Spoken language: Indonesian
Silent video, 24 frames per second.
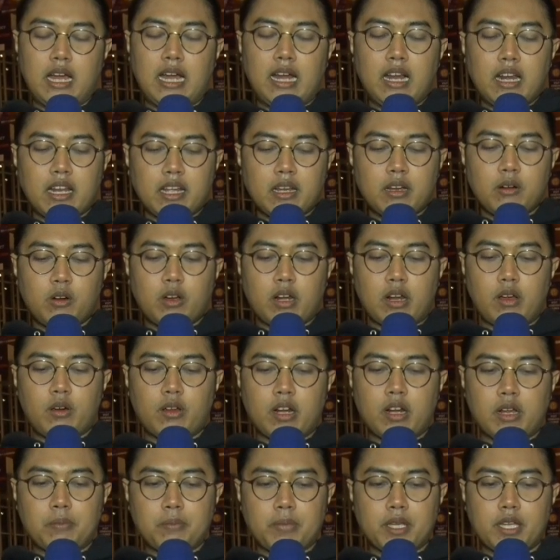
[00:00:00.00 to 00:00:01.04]
hal yang
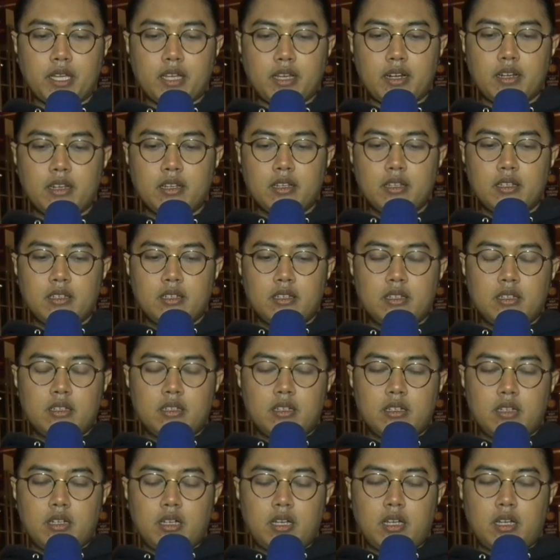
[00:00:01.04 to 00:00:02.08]
orang-orang pikir
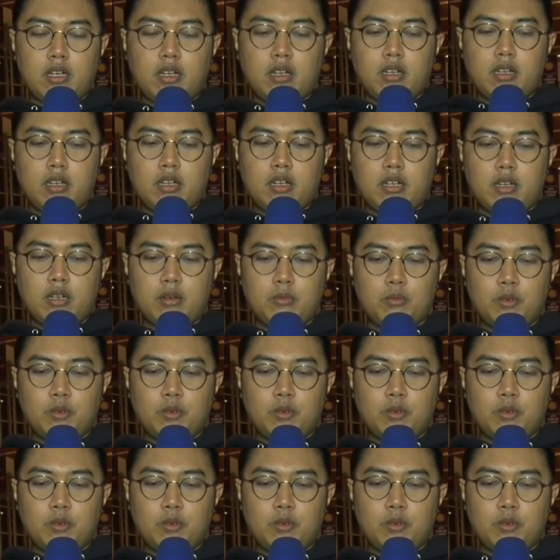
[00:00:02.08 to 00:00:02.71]
uh,